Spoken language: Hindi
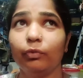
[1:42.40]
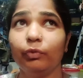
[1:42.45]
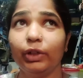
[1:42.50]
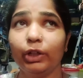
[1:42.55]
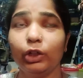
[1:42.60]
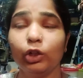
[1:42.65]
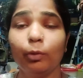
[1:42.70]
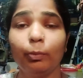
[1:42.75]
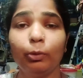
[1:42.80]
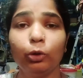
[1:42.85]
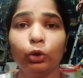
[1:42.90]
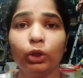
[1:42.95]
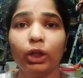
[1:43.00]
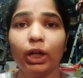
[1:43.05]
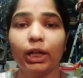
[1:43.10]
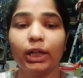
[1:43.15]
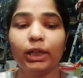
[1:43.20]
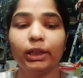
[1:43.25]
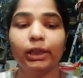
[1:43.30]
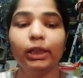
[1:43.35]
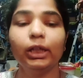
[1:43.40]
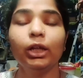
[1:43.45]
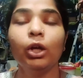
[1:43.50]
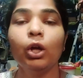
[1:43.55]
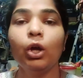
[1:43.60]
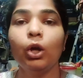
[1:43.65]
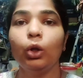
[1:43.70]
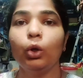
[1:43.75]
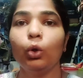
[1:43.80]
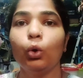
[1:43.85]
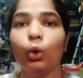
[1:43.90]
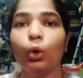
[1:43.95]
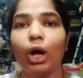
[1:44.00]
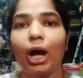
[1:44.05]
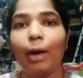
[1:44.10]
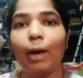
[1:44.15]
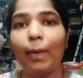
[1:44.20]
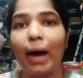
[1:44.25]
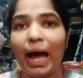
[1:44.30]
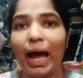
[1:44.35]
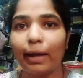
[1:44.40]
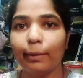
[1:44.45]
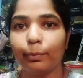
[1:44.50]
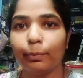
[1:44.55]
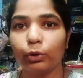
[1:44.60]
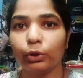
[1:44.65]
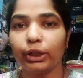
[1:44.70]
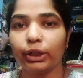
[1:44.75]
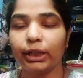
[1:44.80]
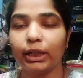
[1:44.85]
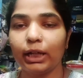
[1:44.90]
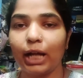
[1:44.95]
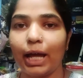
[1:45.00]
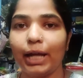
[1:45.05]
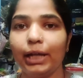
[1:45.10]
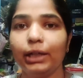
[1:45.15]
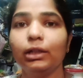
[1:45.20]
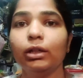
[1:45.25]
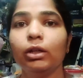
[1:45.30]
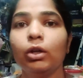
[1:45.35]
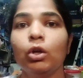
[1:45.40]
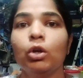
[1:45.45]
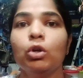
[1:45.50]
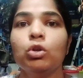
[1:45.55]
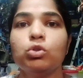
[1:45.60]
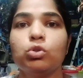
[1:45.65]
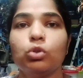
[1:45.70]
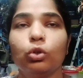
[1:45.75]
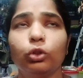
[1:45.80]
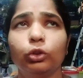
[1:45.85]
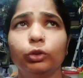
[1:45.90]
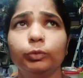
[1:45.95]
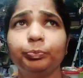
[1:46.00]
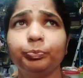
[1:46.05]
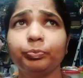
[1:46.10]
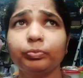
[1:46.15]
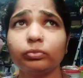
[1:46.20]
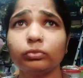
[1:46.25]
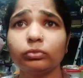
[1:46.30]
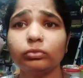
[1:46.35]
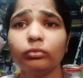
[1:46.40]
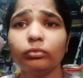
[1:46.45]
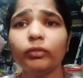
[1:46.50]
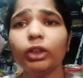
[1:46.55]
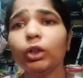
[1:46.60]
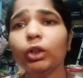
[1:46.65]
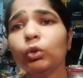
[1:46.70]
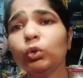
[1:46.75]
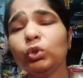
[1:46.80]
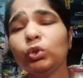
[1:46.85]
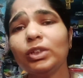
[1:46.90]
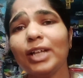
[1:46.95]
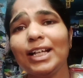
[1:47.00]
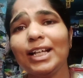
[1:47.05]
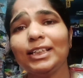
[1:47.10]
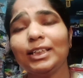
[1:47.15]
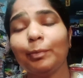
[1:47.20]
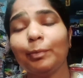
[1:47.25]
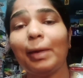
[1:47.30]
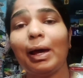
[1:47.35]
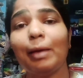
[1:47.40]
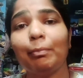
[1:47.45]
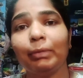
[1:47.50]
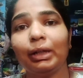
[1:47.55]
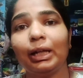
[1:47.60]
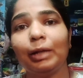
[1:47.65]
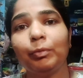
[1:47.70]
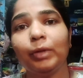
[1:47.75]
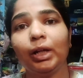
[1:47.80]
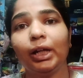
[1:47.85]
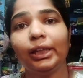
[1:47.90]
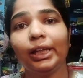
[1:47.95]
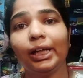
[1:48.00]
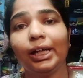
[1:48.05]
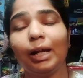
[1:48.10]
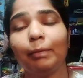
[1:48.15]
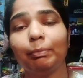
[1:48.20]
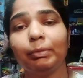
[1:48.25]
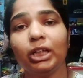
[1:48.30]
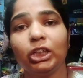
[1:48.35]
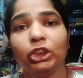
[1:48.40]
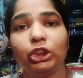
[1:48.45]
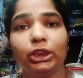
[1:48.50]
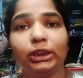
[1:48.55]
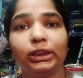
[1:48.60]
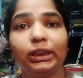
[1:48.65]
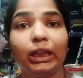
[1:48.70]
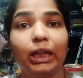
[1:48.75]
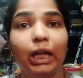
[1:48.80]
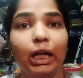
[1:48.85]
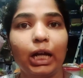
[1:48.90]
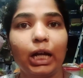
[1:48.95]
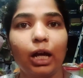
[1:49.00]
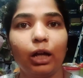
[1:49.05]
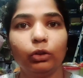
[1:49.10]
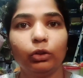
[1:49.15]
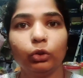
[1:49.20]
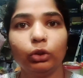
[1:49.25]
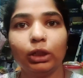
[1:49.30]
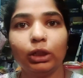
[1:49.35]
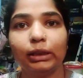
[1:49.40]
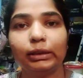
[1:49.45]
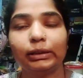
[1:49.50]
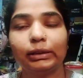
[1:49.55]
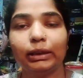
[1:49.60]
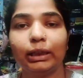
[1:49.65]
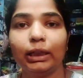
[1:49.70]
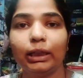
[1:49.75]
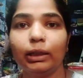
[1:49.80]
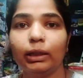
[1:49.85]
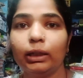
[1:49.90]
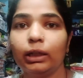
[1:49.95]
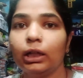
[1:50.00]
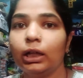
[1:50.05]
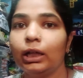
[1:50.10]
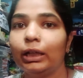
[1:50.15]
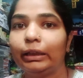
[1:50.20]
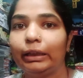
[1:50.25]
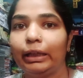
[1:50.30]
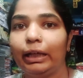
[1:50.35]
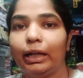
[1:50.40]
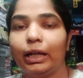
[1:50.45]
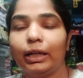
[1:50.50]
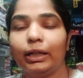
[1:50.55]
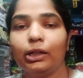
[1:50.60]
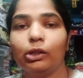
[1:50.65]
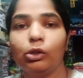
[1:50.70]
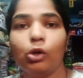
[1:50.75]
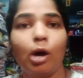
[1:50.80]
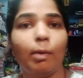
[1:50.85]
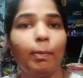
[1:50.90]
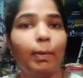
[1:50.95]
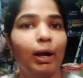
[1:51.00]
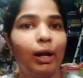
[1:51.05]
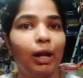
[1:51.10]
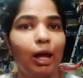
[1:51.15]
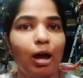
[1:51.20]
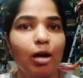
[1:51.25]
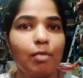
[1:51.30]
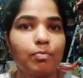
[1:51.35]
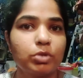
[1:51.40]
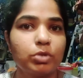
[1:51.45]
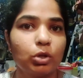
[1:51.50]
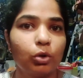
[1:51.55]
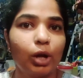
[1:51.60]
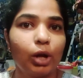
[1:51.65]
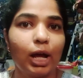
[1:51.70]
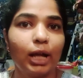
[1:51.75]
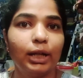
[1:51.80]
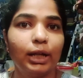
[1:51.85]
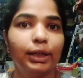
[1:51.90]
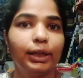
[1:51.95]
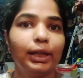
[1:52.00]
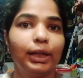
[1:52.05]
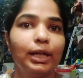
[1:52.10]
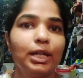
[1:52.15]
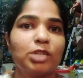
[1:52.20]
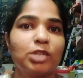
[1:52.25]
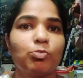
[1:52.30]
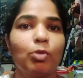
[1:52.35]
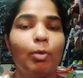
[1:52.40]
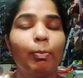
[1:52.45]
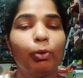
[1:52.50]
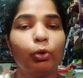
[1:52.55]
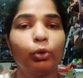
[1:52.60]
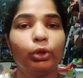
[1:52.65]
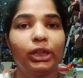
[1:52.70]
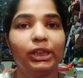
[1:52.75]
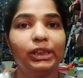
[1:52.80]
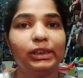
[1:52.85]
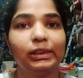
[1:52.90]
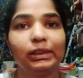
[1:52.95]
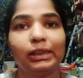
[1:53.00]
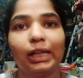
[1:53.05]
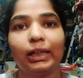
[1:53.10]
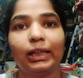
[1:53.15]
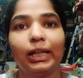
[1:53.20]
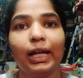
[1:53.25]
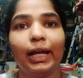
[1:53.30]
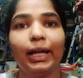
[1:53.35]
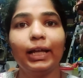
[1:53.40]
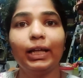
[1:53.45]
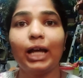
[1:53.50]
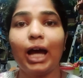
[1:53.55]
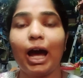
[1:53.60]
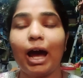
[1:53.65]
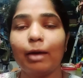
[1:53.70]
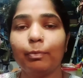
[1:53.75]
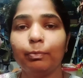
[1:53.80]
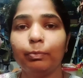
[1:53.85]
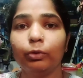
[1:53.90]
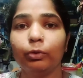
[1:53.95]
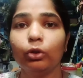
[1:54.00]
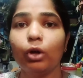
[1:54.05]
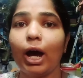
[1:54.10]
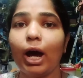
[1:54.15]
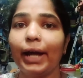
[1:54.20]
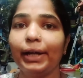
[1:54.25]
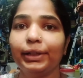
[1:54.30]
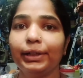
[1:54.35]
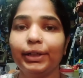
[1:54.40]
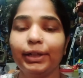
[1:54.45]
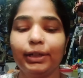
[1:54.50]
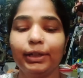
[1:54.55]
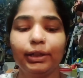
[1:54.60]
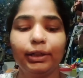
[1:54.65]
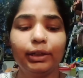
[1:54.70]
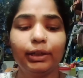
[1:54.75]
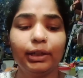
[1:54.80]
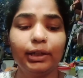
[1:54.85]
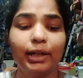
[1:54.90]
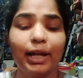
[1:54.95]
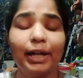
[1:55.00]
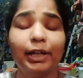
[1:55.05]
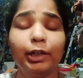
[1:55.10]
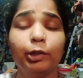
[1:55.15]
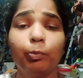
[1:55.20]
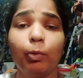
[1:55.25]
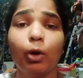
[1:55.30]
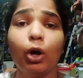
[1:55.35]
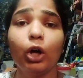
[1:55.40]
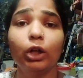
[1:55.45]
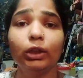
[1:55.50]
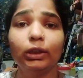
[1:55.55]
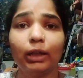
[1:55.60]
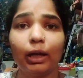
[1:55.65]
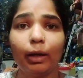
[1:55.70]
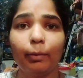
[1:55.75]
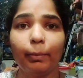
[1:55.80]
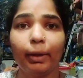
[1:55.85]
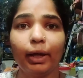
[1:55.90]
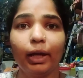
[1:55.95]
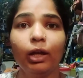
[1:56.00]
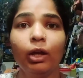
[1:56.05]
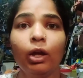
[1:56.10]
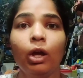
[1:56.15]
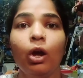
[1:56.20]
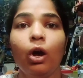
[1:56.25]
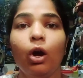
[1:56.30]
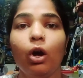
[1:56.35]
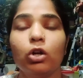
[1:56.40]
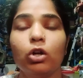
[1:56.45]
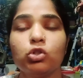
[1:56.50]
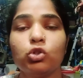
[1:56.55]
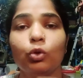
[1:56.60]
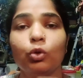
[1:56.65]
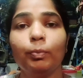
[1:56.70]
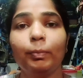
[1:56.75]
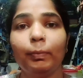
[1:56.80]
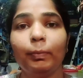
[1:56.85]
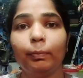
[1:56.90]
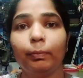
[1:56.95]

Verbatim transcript: वीडियो अपलोड करी थी लो कार्ब हाई प्रोटीन डाइट सो उस डाइट से मैम क्लेम करते हैं अगर आपने अच्छे से करा तो दस से तेरह किलो आप आराम से उड़ा लेंगे इसमें प्रोटीन ज़्यादा है कार्बोहाइड्रेट की डाइट बहुत कम है और जो